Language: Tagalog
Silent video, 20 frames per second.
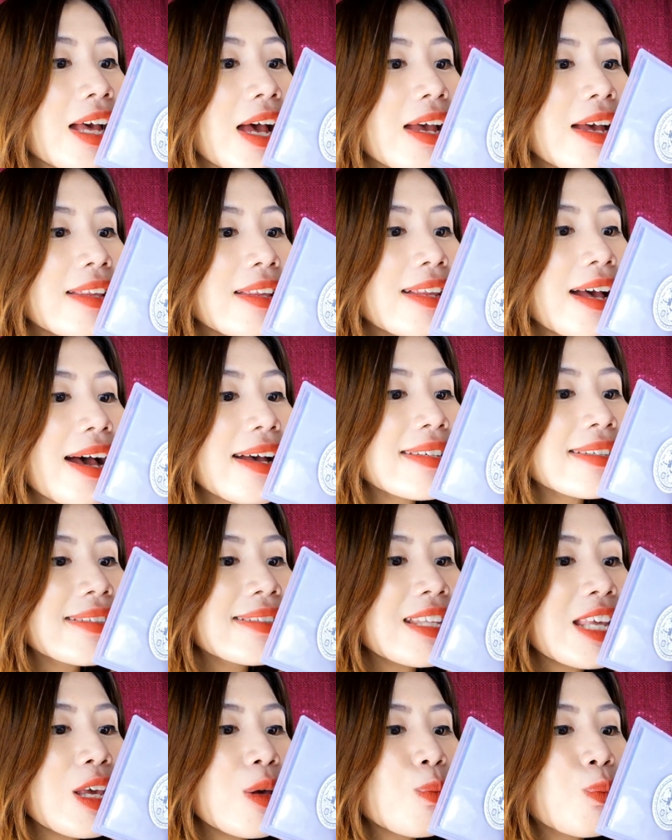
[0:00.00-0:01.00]
Ayan,
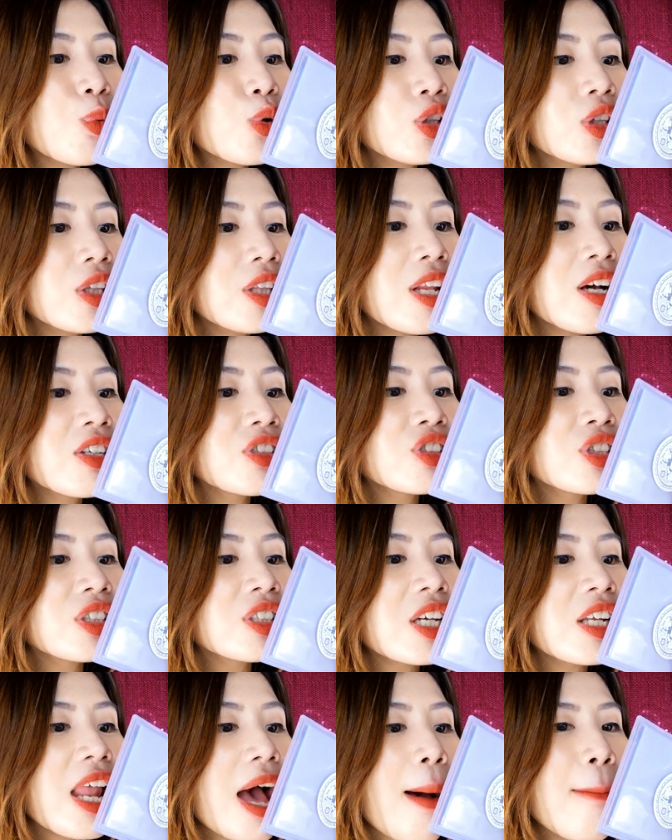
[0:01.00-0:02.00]
naka-stay put lang siya
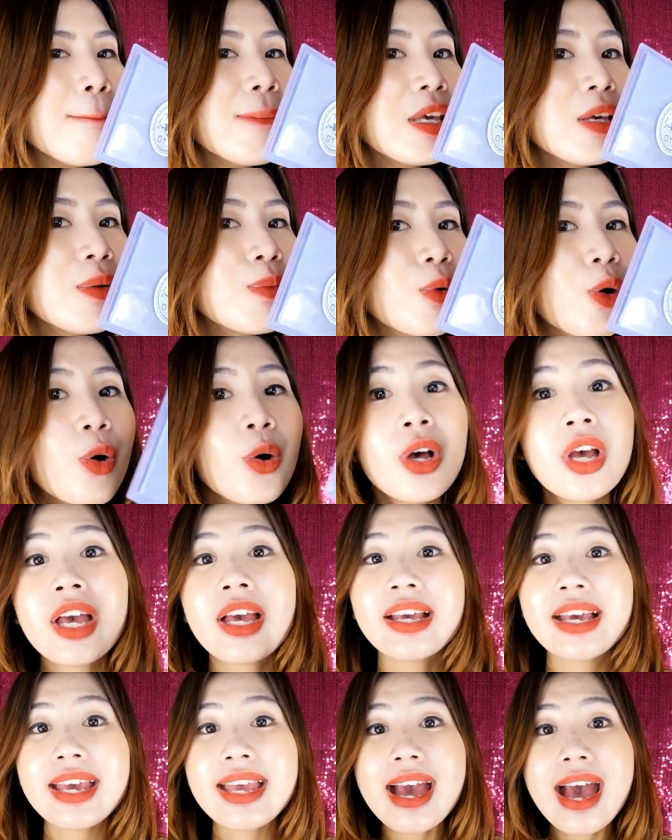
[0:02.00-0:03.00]
sa labi mo.
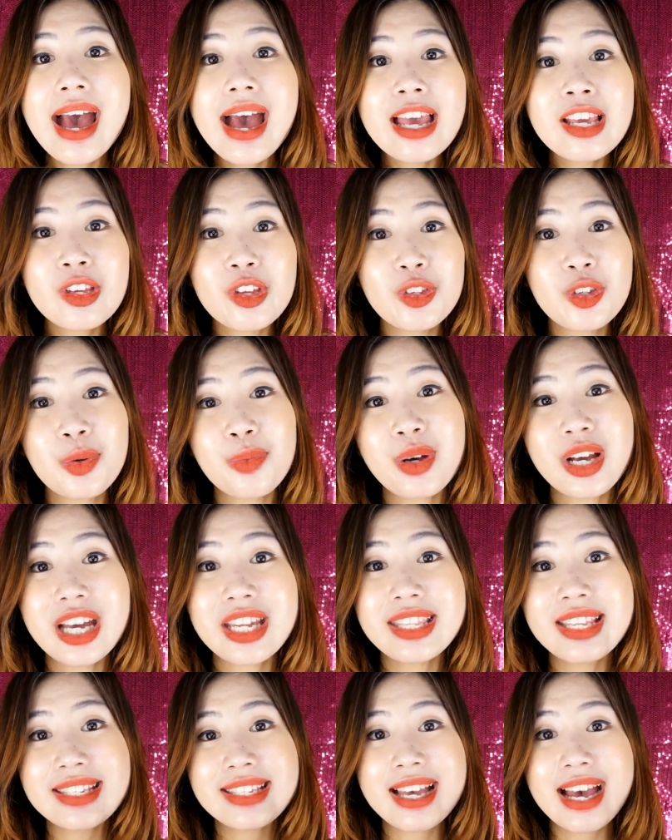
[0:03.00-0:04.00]
Kaya, yun yung
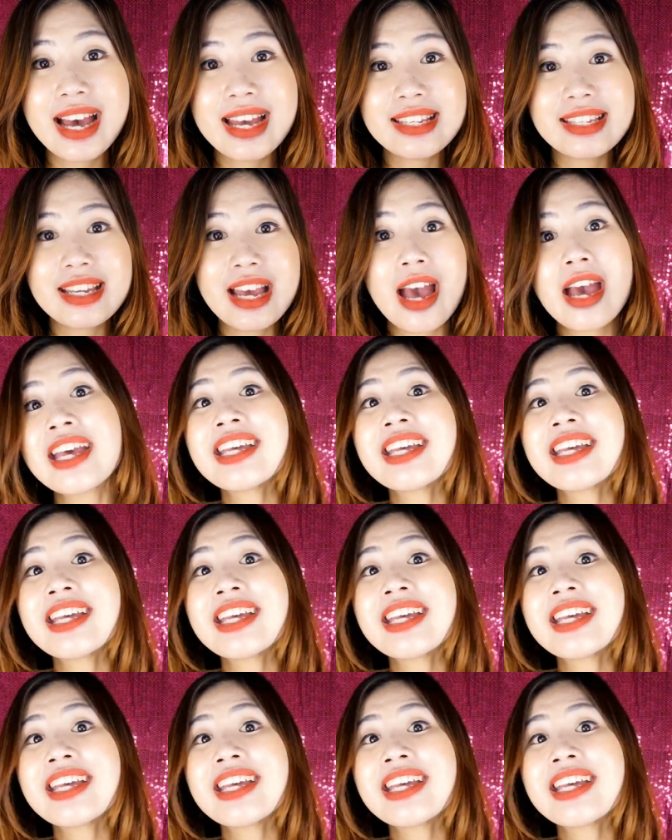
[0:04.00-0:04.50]
maganda sa kanya.